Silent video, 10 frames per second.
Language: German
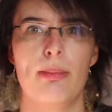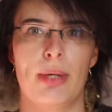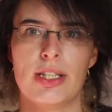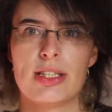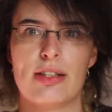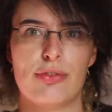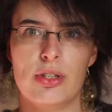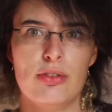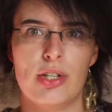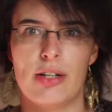Manches
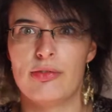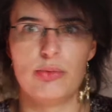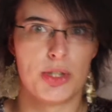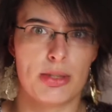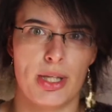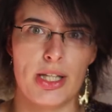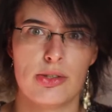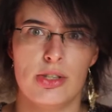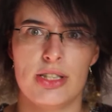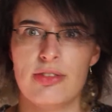davon wusste man
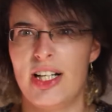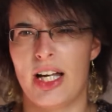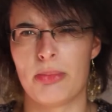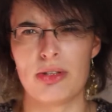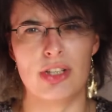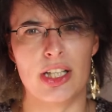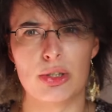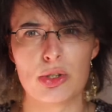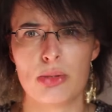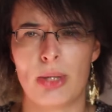natürlich, weil hat man vielleicht
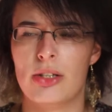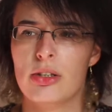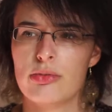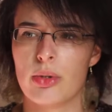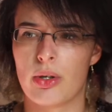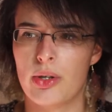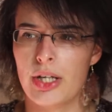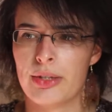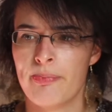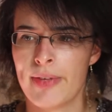doch schon mal irgendwo gehört.